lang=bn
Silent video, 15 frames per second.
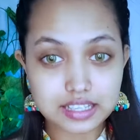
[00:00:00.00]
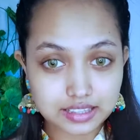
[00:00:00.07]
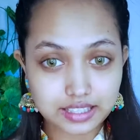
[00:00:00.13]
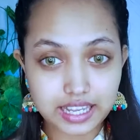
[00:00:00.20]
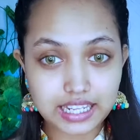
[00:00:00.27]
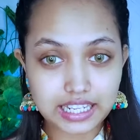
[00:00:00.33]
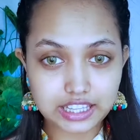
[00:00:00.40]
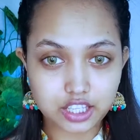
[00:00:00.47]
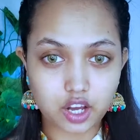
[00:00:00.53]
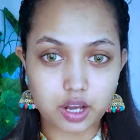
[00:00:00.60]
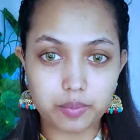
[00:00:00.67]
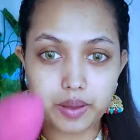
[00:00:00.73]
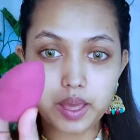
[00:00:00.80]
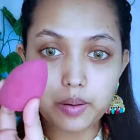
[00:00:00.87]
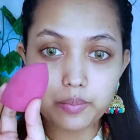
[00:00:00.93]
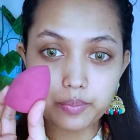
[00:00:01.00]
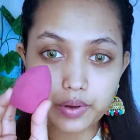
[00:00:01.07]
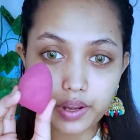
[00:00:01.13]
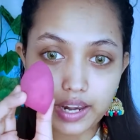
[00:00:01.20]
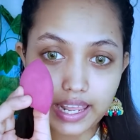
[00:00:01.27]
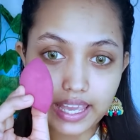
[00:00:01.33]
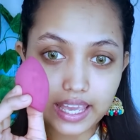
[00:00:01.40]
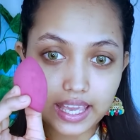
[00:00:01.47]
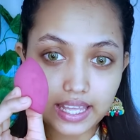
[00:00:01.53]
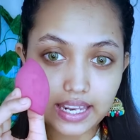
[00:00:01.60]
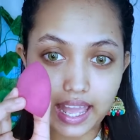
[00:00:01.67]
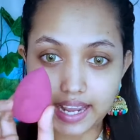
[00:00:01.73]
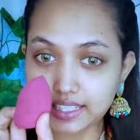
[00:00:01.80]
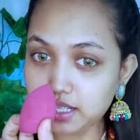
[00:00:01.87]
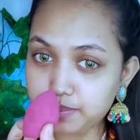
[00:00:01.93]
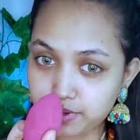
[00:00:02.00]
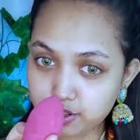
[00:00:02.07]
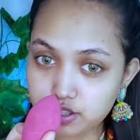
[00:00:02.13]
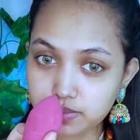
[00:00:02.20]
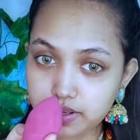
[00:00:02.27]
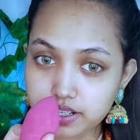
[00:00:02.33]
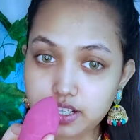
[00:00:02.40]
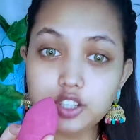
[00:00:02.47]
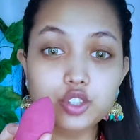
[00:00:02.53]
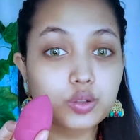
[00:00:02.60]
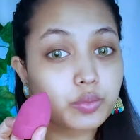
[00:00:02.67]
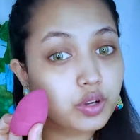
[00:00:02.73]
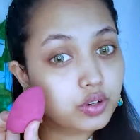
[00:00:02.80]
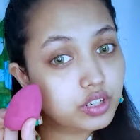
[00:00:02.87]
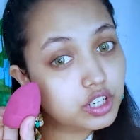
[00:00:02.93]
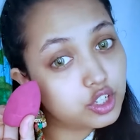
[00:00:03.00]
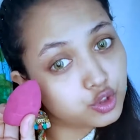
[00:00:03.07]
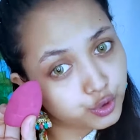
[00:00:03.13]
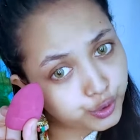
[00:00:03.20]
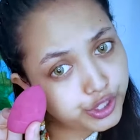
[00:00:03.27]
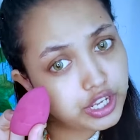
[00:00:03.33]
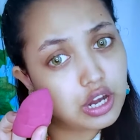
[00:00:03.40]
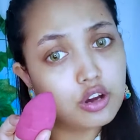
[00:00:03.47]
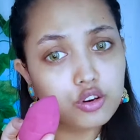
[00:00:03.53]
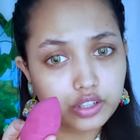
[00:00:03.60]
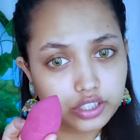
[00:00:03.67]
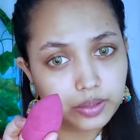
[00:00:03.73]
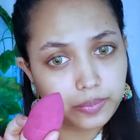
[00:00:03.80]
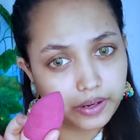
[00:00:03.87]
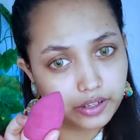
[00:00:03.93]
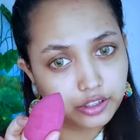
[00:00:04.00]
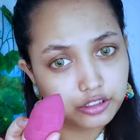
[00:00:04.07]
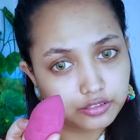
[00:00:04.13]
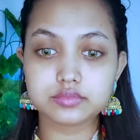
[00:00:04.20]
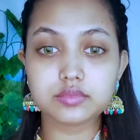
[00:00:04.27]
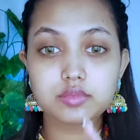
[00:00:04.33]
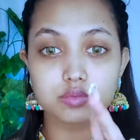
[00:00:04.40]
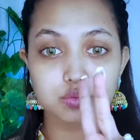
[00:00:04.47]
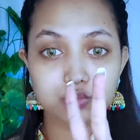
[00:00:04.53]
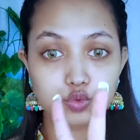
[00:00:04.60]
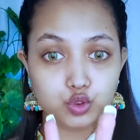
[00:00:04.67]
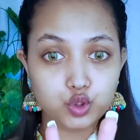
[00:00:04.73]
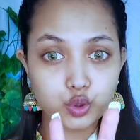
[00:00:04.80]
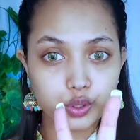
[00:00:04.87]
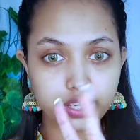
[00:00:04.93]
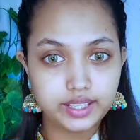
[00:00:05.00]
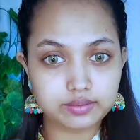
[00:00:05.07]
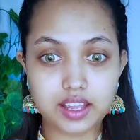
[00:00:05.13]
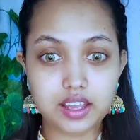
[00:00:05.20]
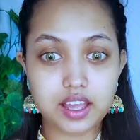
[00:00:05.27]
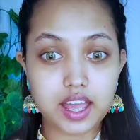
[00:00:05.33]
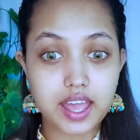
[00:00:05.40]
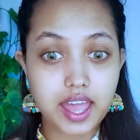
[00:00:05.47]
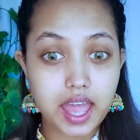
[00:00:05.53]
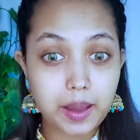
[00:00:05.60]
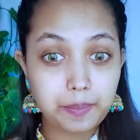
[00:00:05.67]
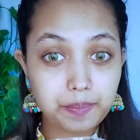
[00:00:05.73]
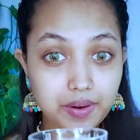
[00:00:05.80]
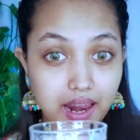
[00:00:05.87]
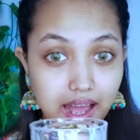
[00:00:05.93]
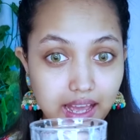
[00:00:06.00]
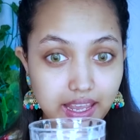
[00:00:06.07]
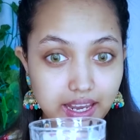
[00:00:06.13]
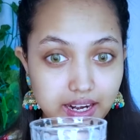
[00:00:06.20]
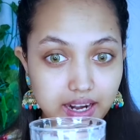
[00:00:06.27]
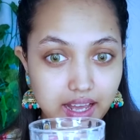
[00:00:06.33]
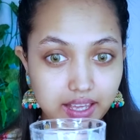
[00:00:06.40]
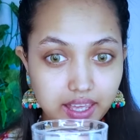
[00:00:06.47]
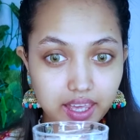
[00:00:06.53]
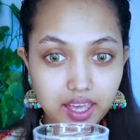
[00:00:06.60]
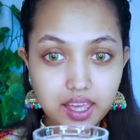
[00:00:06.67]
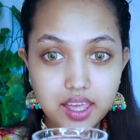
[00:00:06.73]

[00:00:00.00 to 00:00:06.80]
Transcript: নিয়ে নিতে হবে ক্লিন একটা বিউটি ব্লেন্ডার তুমি ওটারে ধুইয়েও লইতে পারো দুই অ্যাপ্লাইয়ের আগে